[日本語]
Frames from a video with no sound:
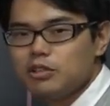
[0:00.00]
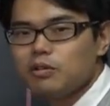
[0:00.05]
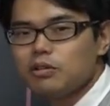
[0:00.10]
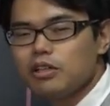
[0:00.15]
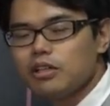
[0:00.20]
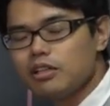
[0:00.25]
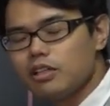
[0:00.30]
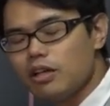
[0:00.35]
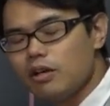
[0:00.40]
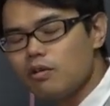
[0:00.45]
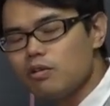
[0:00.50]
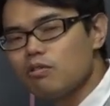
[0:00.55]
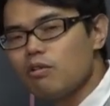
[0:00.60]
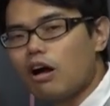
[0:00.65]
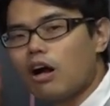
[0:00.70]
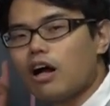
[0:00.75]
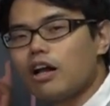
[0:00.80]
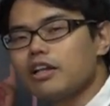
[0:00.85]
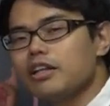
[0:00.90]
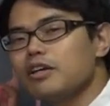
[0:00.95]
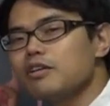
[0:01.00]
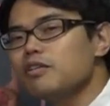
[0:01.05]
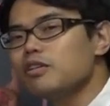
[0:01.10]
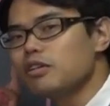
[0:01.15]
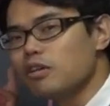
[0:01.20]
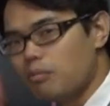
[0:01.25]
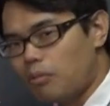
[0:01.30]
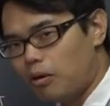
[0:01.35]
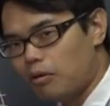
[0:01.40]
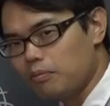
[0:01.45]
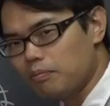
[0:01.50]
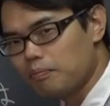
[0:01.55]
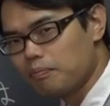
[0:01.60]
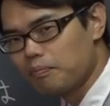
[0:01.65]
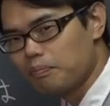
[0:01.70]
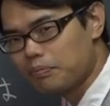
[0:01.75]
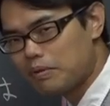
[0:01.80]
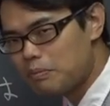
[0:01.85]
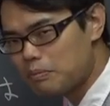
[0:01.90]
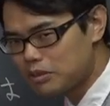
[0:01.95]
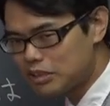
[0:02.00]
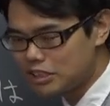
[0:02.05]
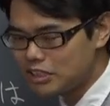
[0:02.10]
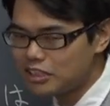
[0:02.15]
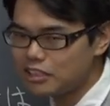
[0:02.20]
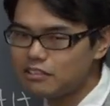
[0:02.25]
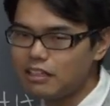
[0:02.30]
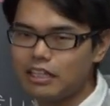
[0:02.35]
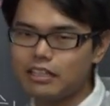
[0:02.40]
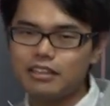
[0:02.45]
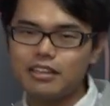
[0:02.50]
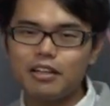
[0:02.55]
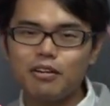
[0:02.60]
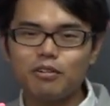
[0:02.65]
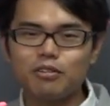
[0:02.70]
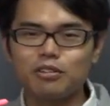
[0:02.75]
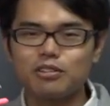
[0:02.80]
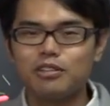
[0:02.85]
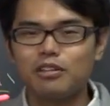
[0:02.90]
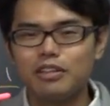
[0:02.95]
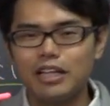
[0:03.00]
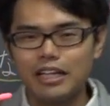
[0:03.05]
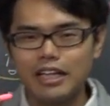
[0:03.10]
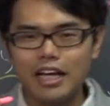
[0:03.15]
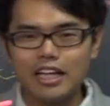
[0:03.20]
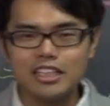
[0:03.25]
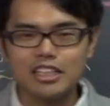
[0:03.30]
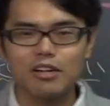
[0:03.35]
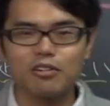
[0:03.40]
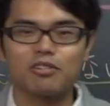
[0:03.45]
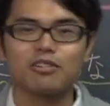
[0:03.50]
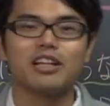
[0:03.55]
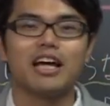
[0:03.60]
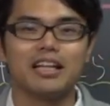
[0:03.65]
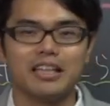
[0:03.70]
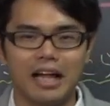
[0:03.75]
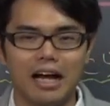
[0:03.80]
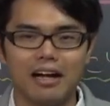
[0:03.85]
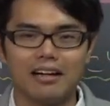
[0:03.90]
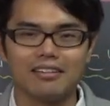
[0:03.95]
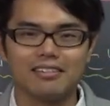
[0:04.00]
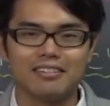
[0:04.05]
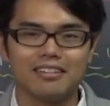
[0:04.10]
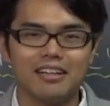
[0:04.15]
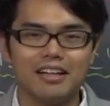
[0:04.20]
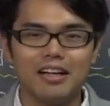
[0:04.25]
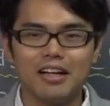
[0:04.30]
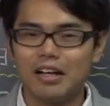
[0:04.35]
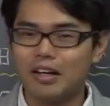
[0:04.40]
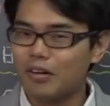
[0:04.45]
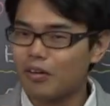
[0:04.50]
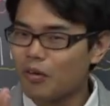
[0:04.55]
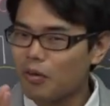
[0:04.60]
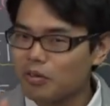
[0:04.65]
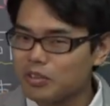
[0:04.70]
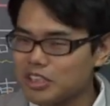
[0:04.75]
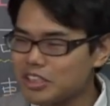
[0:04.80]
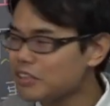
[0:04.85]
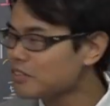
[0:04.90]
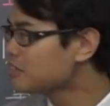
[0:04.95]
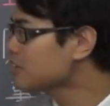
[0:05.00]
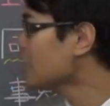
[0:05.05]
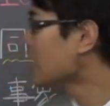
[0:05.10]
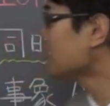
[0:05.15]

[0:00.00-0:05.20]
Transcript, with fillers: 象的でよく分かりにくいと思う。でも実は言ってることそんな大したことないんだ。こっちの具